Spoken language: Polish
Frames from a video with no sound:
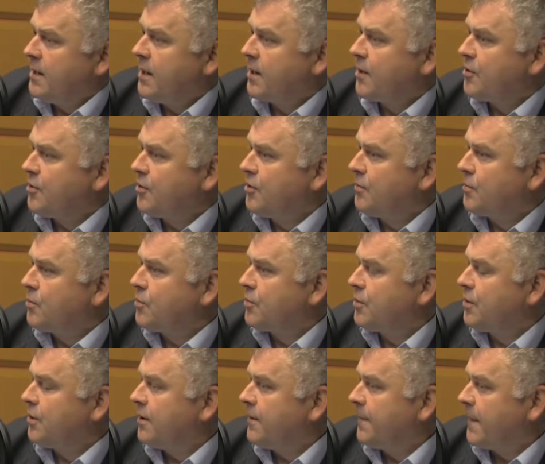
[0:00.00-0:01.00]
jakiej się
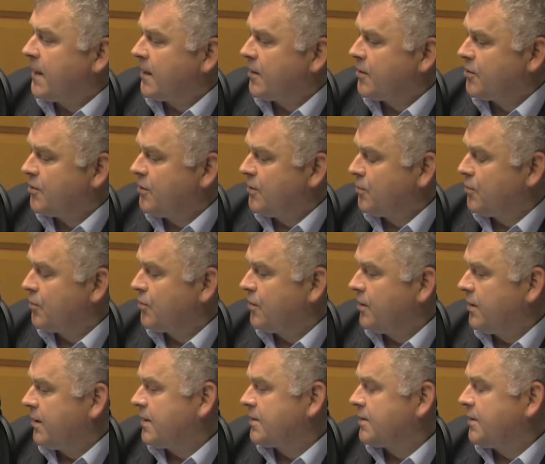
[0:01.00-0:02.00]
dopuścili, jakiej się
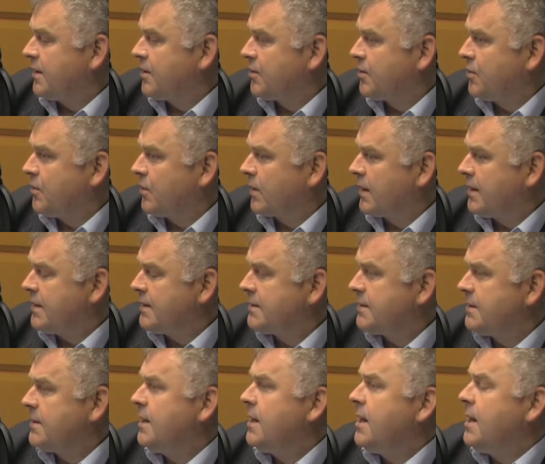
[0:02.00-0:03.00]
dopuścili nacjonaliści
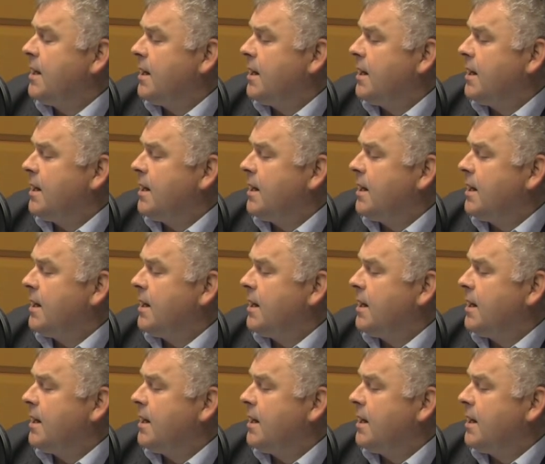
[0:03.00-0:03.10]
ukraińscy,